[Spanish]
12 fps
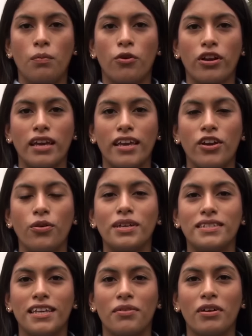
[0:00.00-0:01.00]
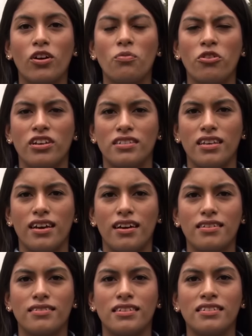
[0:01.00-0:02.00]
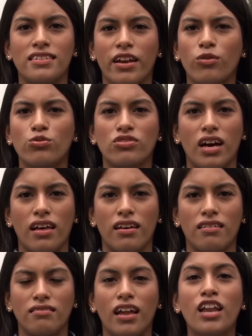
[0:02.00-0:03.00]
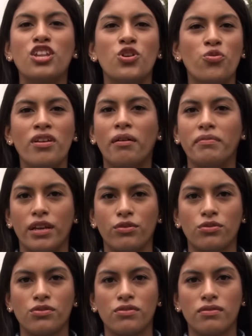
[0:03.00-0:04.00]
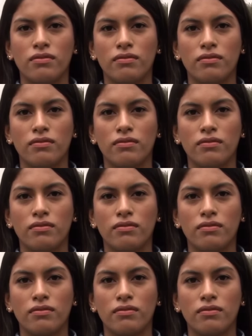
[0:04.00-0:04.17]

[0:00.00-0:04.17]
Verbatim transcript: Porque quiero vestirme como desea sin ser juzgada, ni una menos.